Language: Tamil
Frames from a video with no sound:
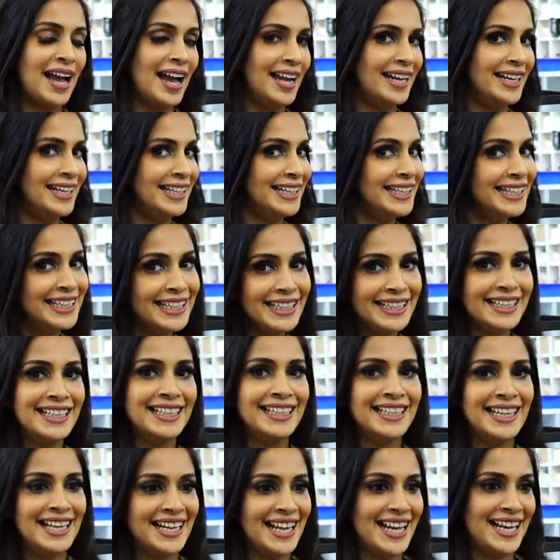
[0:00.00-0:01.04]
ஐ
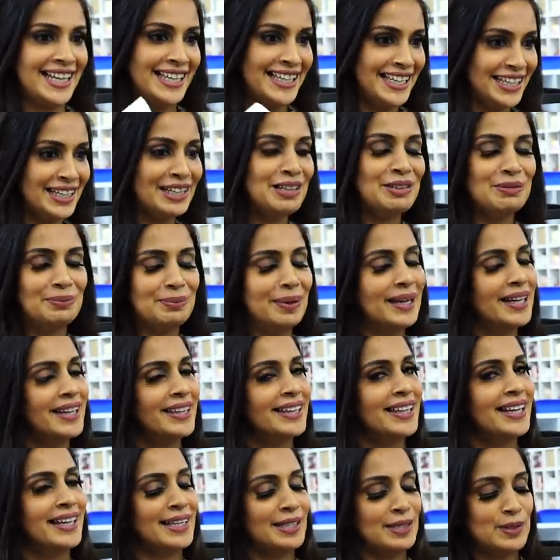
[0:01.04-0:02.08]
நீடட் தட் ஐ நீடட் டு பை
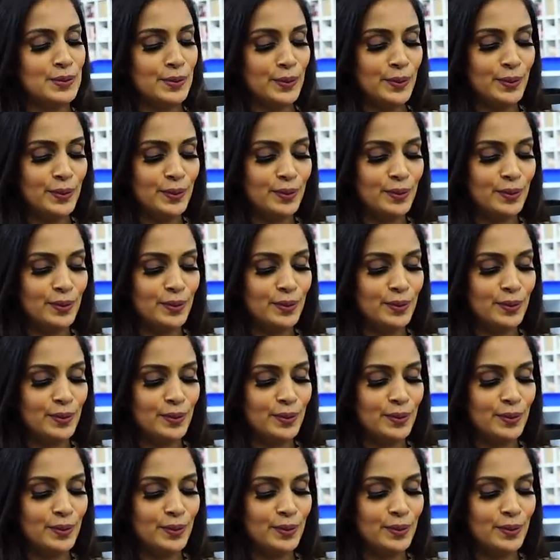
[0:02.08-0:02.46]
தட் ஸோ